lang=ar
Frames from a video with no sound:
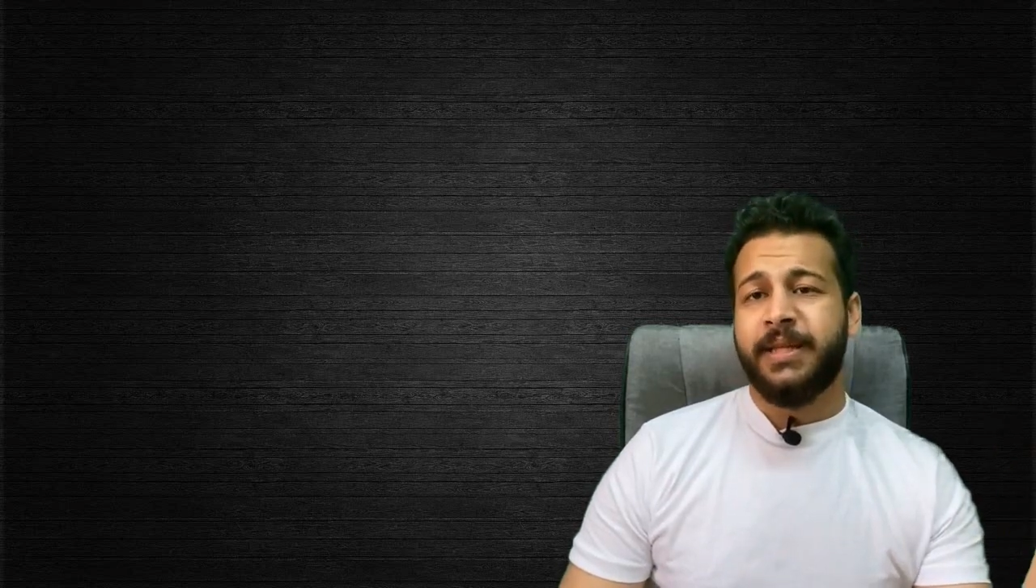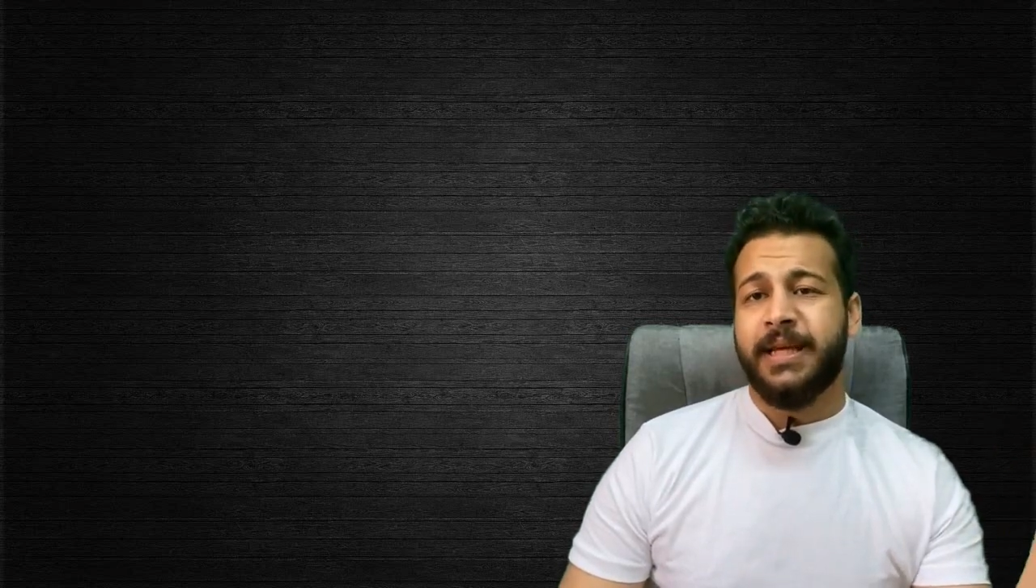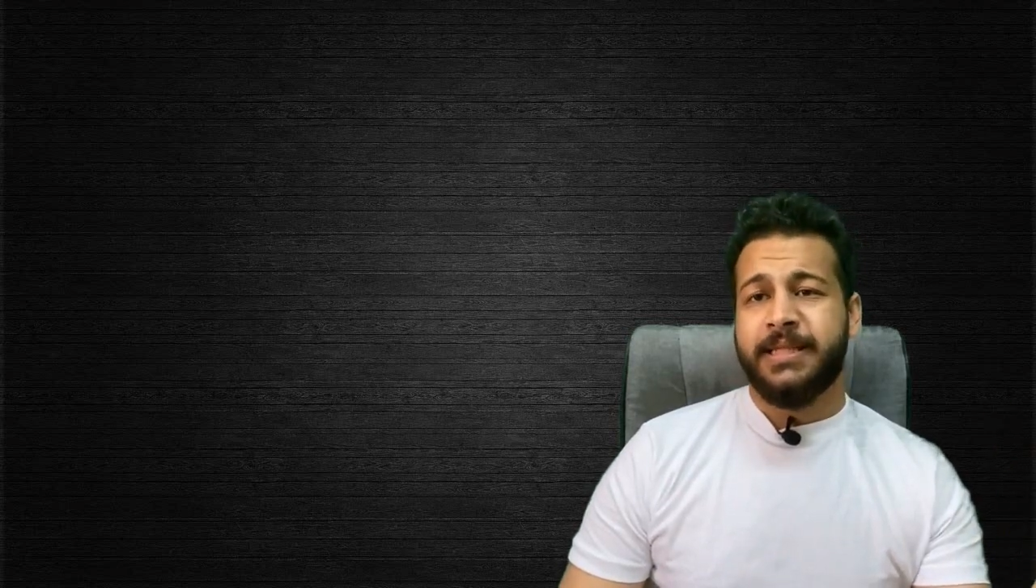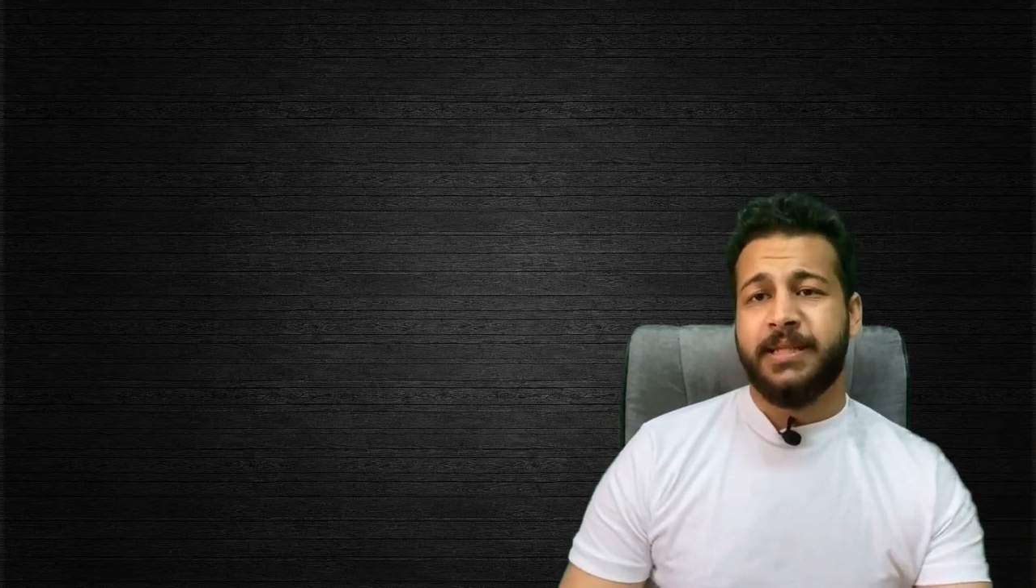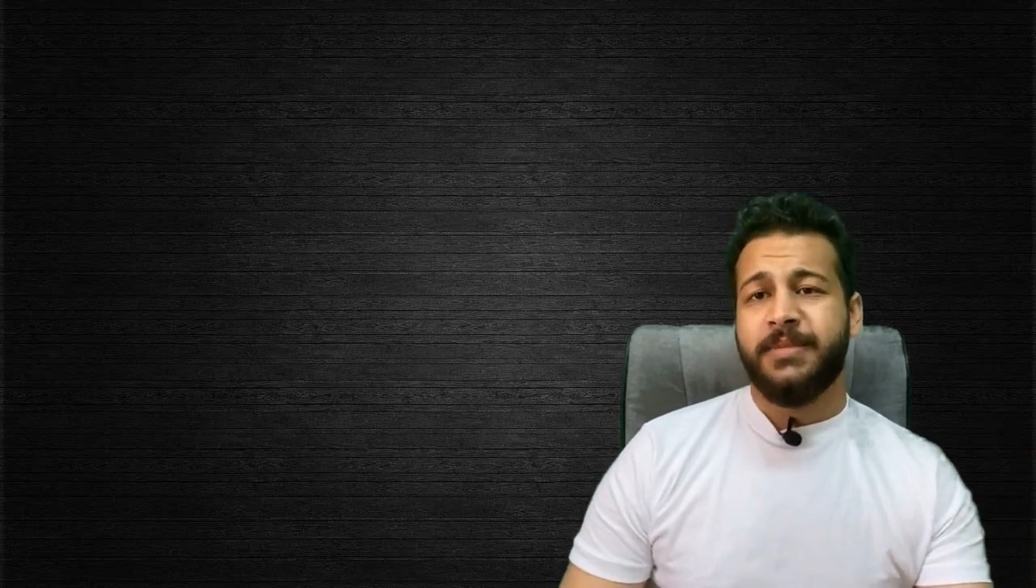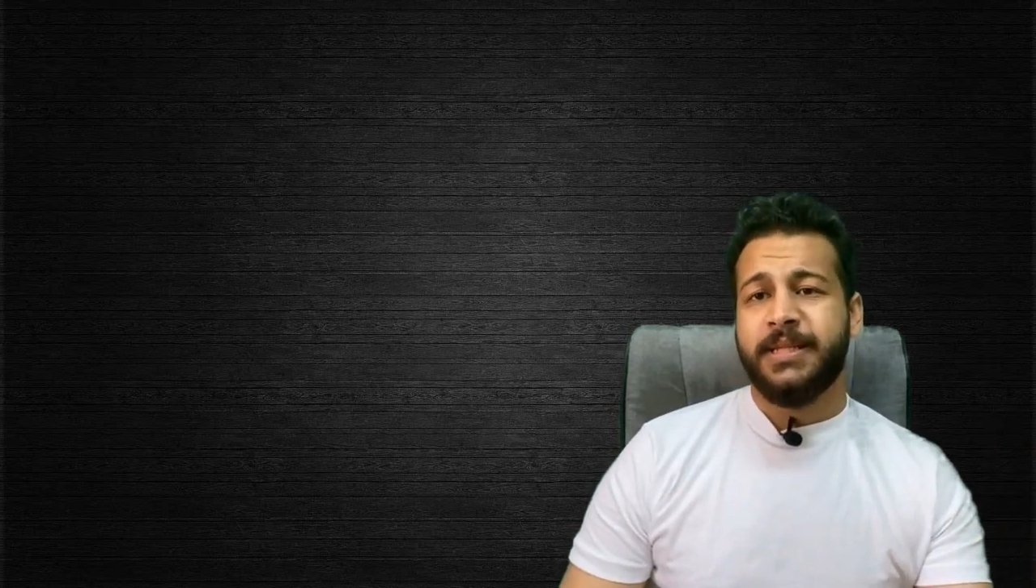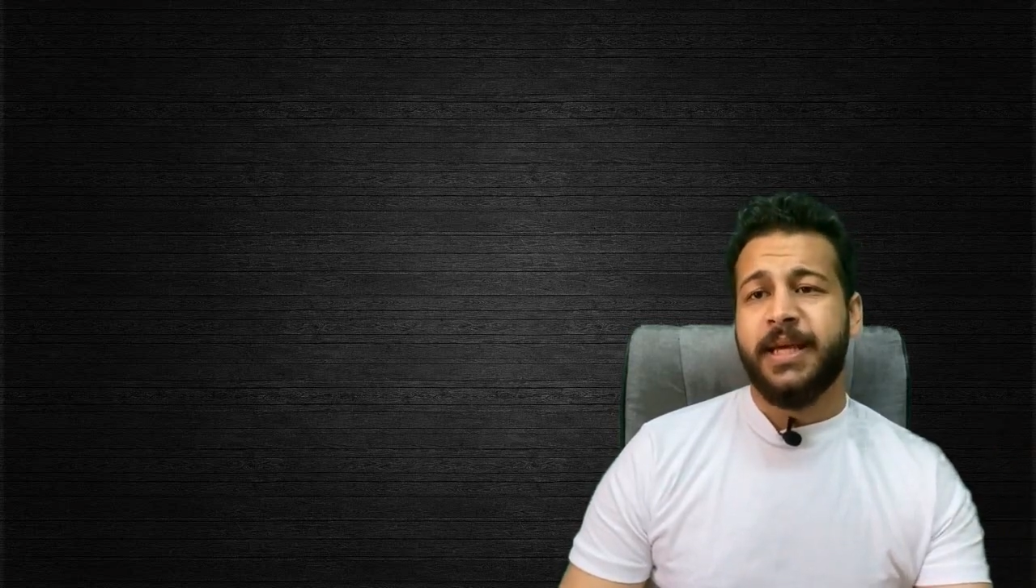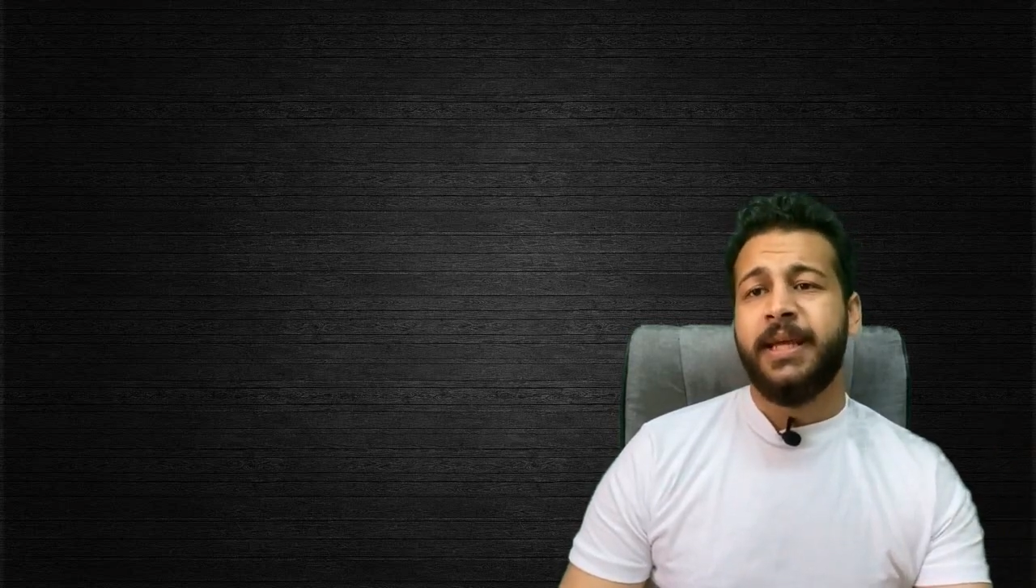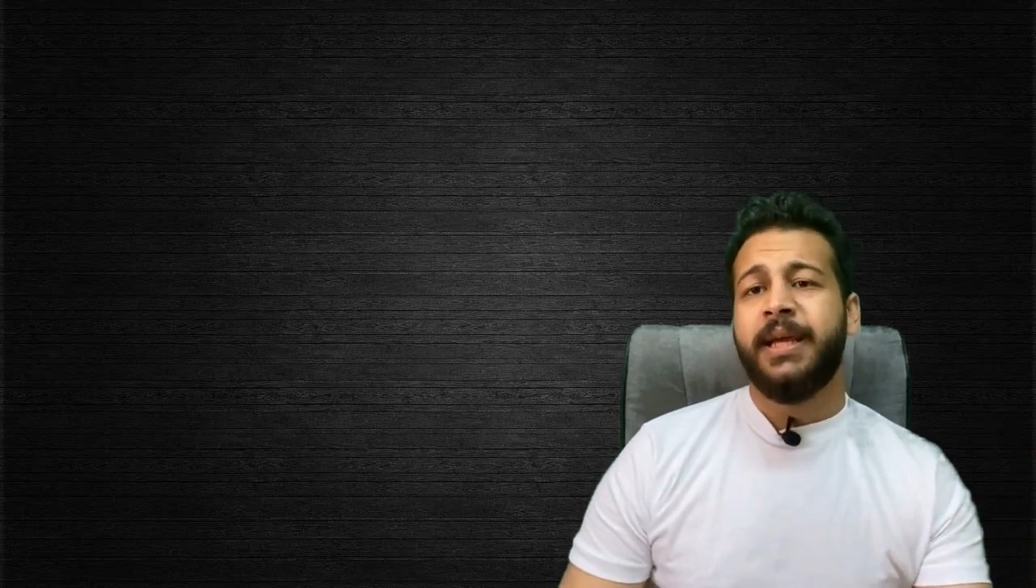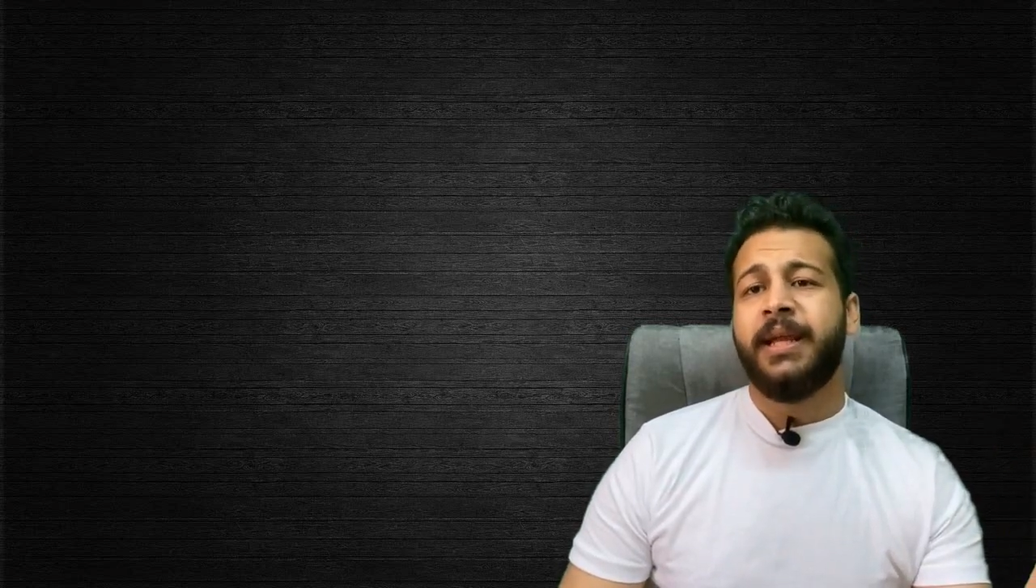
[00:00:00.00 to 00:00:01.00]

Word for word: متقسم ازاي